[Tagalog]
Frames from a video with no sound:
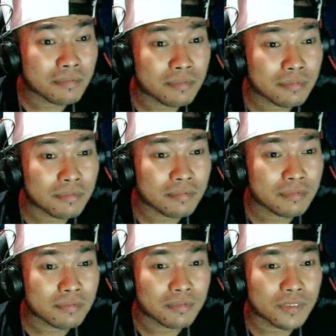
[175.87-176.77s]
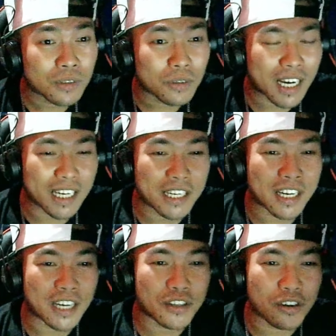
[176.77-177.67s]
ang totoo. Ang galing
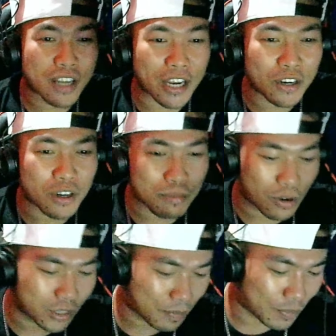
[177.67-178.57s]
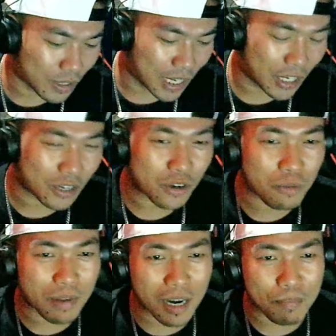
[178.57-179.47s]
ng ano nun eh, no, ng motif na eh, no?
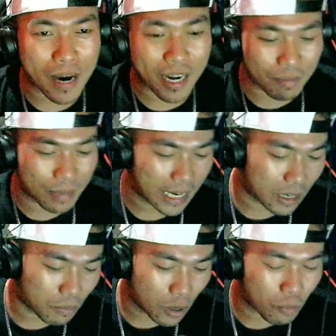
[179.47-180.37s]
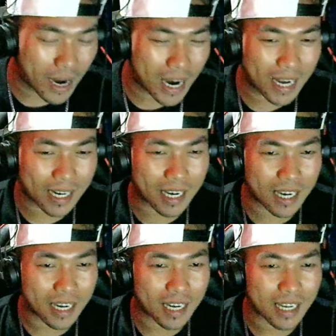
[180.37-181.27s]
Kumbaga parang may hinang mahumaharang.
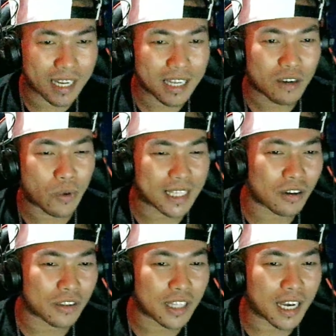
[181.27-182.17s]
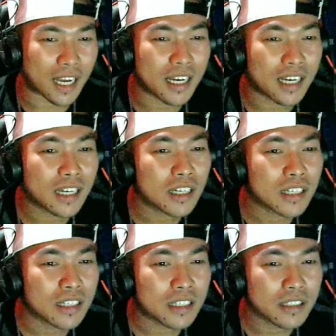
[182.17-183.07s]
May bagat ng konti ah. Ako'y
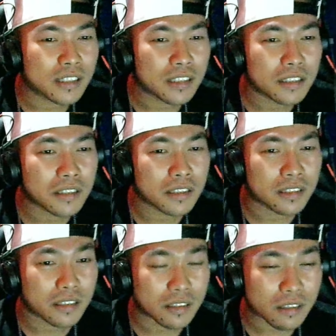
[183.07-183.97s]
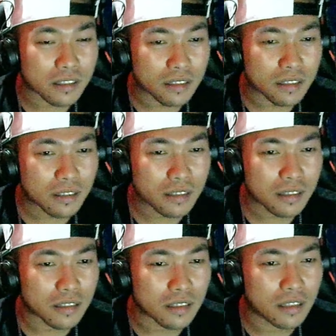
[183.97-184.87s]
babalik pa sa'yo.
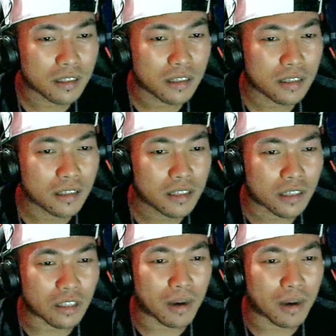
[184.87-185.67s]
Di, di ba